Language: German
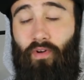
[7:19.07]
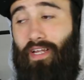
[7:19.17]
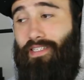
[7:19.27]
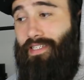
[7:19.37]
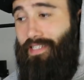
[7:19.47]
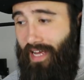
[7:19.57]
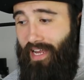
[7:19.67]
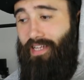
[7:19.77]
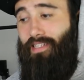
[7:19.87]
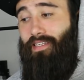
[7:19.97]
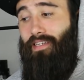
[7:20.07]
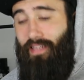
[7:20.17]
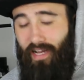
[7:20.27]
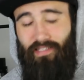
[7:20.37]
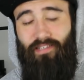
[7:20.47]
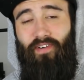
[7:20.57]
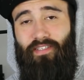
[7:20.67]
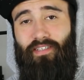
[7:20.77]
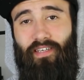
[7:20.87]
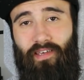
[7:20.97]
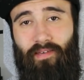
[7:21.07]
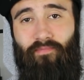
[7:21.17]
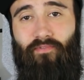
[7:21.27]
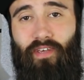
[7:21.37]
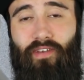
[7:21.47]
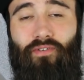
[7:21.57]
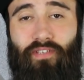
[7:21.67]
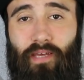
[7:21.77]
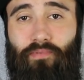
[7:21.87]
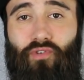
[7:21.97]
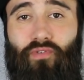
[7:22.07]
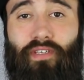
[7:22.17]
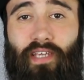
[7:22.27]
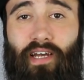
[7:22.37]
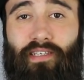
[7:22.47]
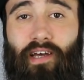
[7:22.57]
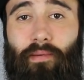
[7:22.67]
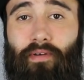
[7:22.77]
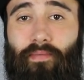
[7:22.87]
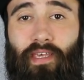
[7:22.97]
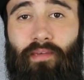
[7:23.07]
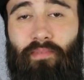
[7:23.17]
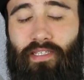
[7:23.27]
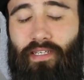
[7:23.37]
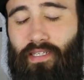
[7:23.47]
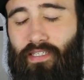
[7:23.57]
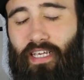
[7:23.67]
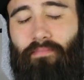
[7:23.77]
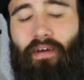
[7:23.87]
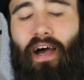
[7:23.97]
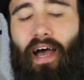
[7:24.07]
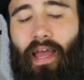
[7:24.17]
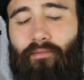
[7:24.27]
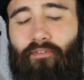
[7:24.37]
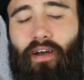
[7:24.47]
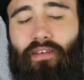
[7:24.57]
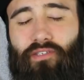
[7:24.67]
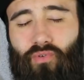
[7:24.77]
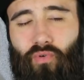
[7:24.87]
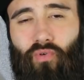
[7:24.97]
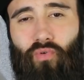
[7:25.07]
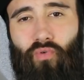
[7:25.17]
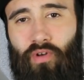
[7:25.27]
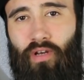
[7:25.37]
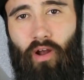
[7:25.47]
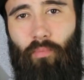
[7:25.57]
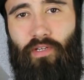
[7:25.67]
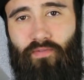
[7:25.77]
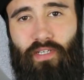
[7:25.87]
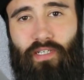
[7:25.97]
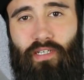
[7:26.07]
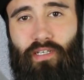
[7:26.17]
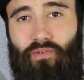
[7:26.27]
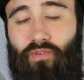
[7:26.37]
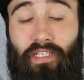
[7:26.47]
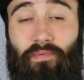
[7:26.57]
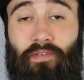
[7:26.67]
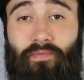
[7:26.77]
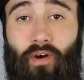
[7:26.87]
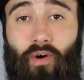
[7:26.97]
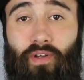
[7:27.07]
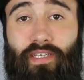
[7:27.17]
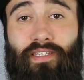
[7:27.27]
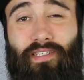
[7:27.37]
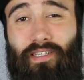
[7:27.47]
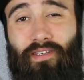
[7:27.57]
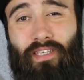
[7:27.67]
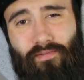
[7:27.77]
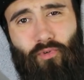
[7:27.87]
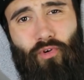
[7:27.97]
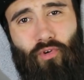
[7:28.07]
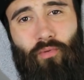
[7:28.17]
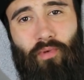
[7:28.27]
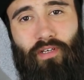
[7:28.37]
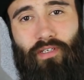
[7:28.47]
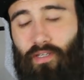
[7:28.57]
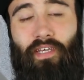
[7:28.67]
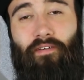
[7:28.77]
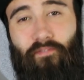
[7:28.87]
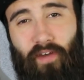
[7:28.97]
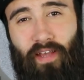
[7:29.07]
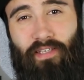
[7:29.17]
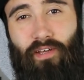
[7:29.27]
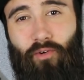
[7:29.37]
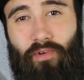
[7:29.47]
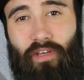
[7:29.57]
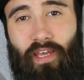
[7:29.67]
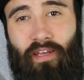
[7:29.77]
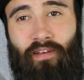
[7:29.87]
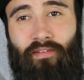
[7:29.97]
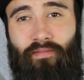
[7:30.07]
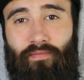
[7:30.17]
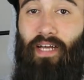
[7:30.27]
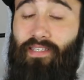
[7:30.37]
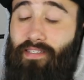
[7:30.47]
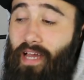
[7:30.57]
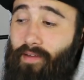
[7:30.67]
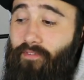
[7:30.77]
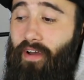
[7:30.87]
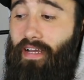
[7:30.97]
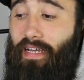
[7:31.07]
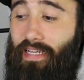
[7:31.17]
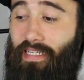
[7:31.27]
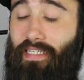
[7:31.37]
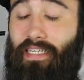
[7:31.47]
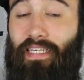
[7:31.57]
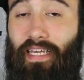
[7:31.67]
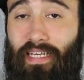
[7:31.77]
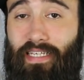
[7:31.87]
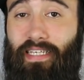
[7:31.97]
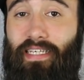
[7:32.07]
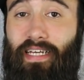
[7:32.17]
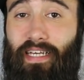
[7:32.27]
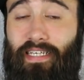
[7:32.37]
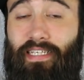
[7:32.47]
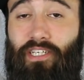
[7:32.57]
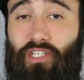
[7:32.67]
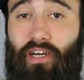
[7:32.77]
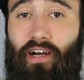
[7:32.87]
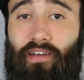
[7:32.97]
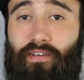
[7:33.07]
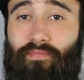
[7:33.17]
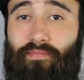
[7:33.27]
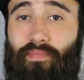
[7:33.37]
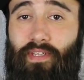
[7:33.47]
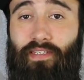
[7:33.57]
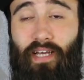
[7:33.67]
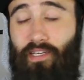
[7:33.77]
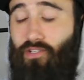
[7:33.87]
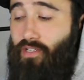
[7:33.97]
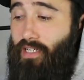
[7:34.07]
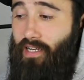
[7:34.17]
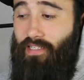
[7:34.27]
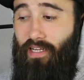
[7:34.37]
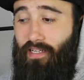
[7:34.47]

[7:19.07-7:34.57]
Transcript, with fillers: Und das zeigt das, was ich im Video selbst schon gesagt habe. Ihm ist dieses Thema einfach so unglaublich wichtig. Und jetzt wissen wir auch, dass es ihn sehr wohl kümmert, was seine Fans darüber denken. Das ist einfach richtig, richtig, richtig stark. Das sage ich euch ganz